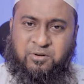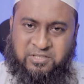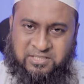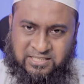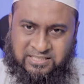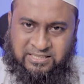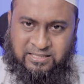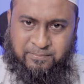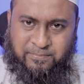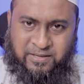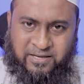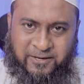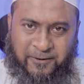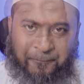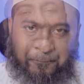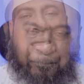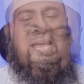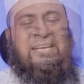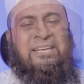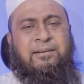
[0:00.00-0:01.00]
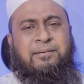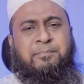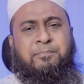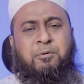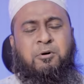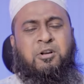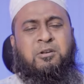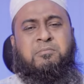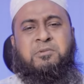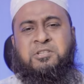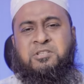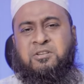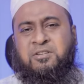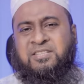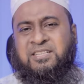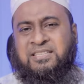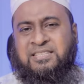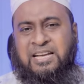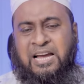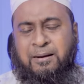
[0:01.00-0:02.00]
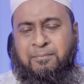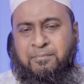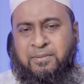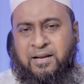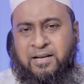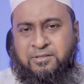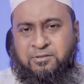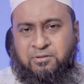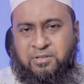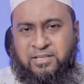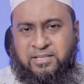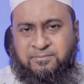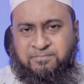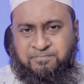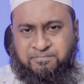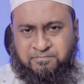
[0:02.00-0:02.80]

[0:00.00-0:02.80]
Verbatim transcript: করে শিখতে পারে একটা ইম্পর্টেন্ট বিষয় হচ্ছে যে আমরা আসলে